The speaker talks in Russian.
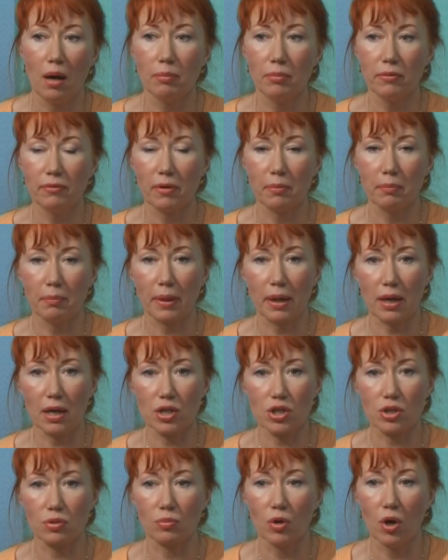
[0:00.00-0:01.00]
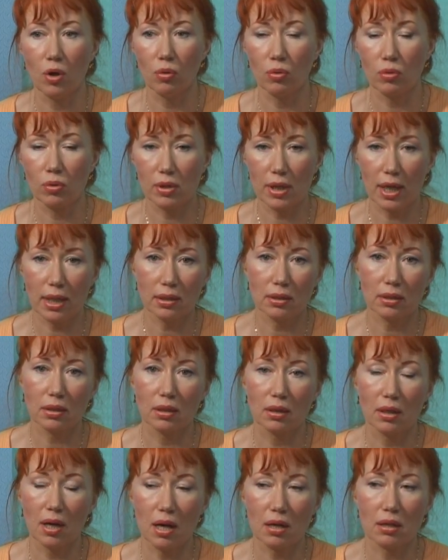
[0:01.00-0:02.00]
Мы вам покажем уклад,
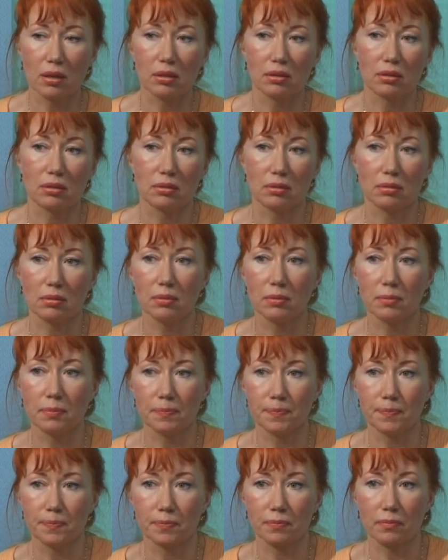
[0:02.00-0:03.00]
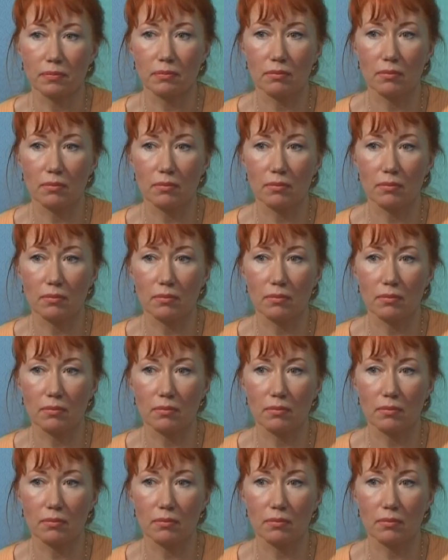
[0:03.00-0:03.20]
как эм,